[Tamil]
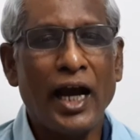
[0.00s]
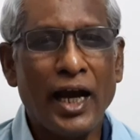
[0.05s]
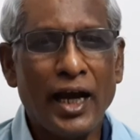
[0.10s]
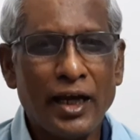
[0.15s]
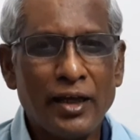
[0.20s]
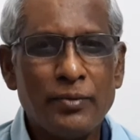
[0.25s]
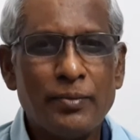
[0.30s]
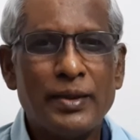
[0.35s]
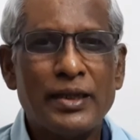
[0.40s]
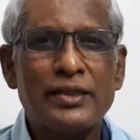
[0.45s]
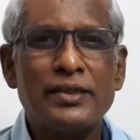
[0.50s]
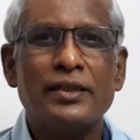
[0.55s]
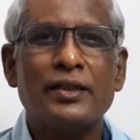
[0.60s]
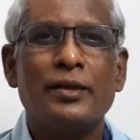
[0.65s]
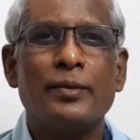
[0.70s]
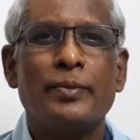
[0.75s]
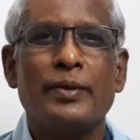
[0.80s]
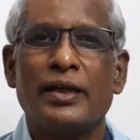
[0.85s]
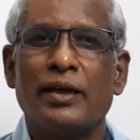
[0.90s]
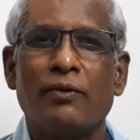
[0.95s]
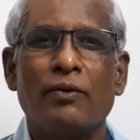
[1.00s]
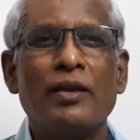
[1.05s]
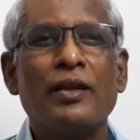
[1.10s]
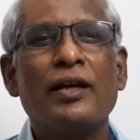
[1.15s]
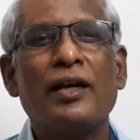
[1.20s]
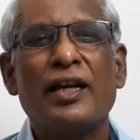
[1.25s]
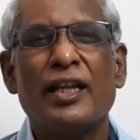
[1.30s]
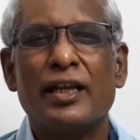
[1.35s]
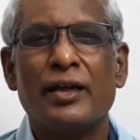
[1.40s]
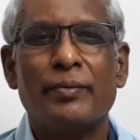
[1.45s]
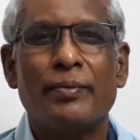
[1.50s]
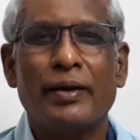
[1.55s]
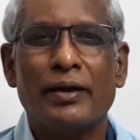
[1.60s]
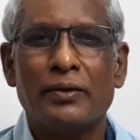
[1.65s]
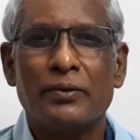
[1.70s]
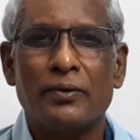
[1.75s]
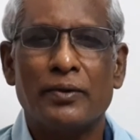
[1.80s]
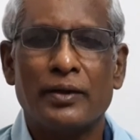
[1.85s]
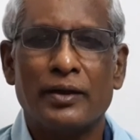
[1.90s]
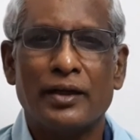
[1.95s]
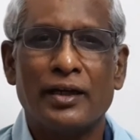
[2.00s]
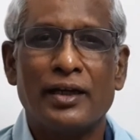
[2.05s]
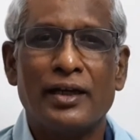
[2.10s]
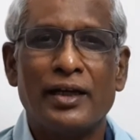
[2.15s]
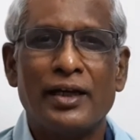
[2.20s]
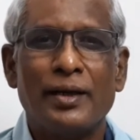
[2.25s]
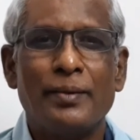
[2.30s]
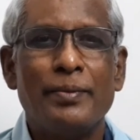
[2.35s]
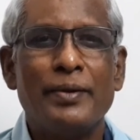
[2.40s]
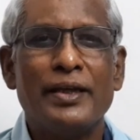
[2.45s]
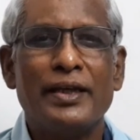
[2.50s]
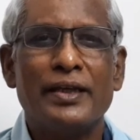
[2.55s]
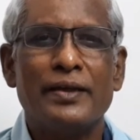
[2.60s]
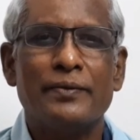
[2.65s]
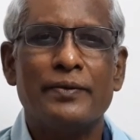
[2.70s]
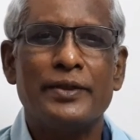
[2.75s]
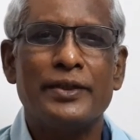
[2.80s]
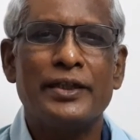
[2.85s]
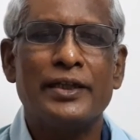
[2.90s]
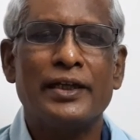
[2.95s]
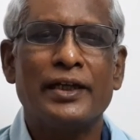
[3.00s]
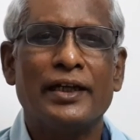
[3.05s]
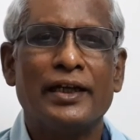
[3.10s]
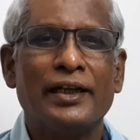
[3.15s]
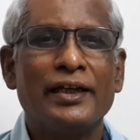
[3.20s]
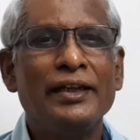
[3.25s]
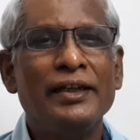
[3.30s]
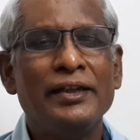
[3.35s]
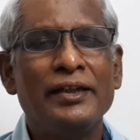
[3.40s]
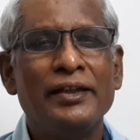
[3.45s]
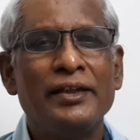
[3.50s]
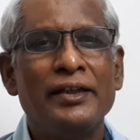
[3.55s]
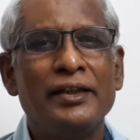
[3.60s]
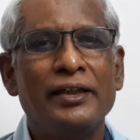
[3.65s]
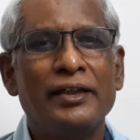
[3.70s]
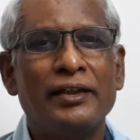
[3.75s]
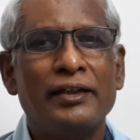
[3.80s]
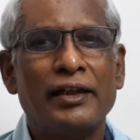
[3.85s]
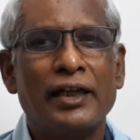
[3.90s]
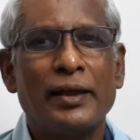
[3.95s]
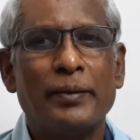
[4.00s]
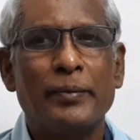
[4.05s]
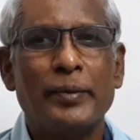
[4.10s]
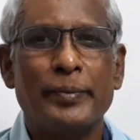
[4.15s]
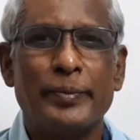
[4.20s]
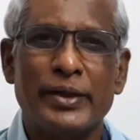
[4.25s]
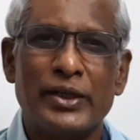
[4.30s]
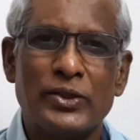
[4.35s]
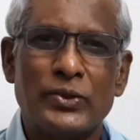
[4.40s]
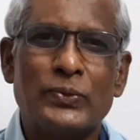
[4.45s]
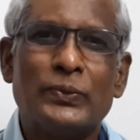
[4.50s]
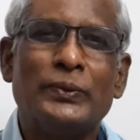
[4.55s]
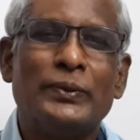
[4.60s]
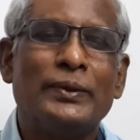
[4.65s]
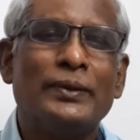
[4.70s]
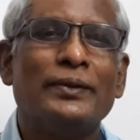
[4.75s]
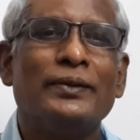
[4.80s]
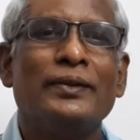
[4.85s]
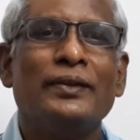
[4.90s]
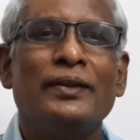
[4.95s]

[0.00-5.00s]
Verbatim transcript: ஆறு மாதத்துக்கு அப்புறம் எவ்வளோ நாளைக்கு பால் கொடுக்கலாம் அப்படிங்கிற விஷயங்களை நாம் பேசுவோம்